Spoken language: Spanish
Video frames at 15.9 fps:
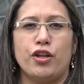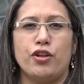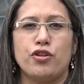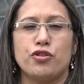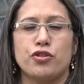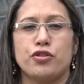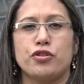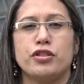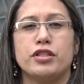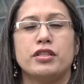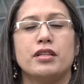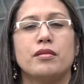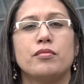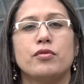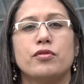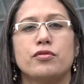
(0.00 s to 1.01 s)
Nosotros
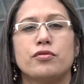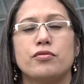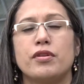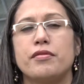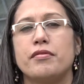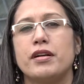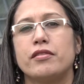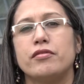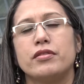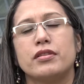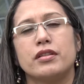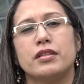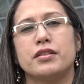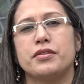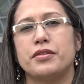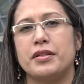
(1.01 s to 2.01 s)
hicimos una nueva
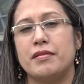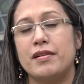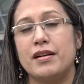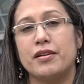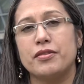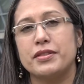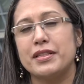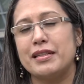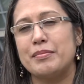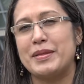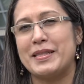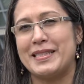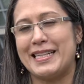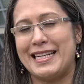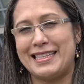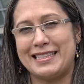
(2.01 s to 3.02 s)
contratación de bancos en el
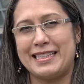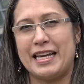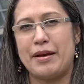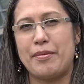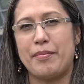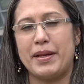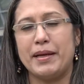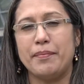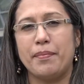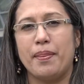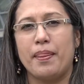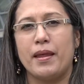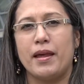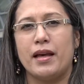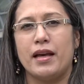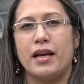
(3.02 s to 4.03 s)
mes de diciembre,
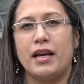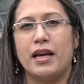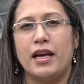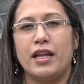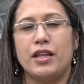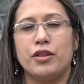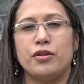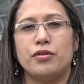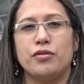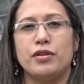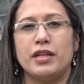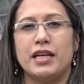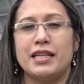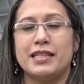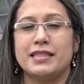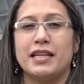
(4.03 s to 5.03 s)
en
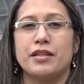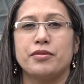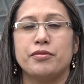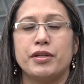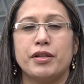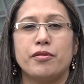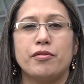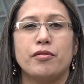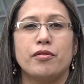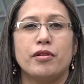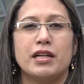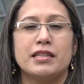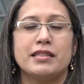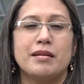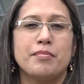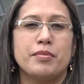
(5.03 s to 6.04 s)
donde se adjudicó
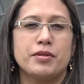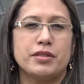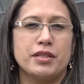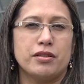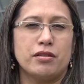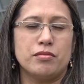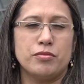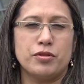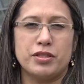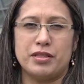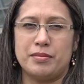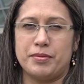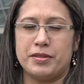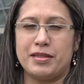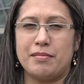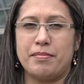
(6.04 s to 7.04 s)
el 100% de los
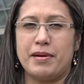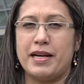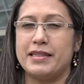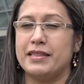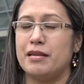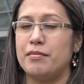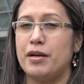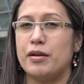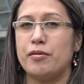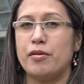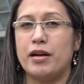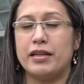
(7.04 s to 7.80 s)
municipios del país al Banco